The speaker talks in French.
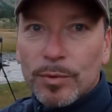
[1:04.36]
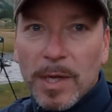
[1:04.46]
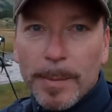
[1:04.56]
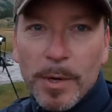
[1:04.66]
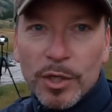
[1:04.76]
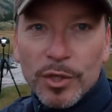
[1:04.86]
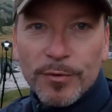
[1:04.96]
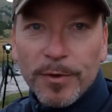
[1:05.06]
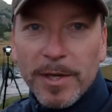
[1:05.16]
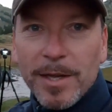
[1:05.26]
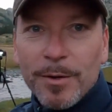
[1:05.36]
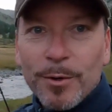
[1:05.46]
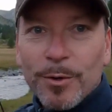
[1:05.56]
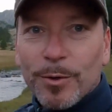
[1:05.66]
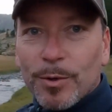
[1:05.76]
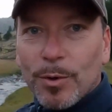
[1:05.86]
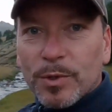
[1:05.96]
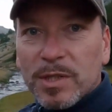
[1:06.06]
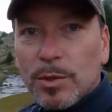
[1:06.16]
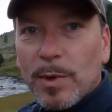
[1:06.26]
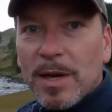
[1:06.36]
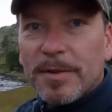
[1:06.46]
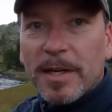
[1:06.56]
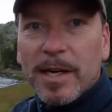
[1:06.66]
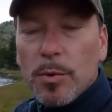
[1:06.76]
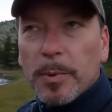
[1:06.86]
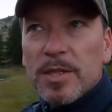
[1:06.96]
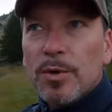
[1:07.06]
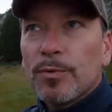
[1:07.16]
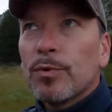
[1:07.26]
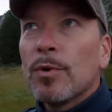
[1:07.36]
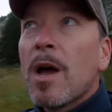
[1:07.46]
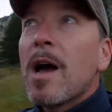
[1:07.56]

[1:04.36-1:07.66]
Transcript: tout d'abord, je vais euh, continuer à faire quelques prises de vue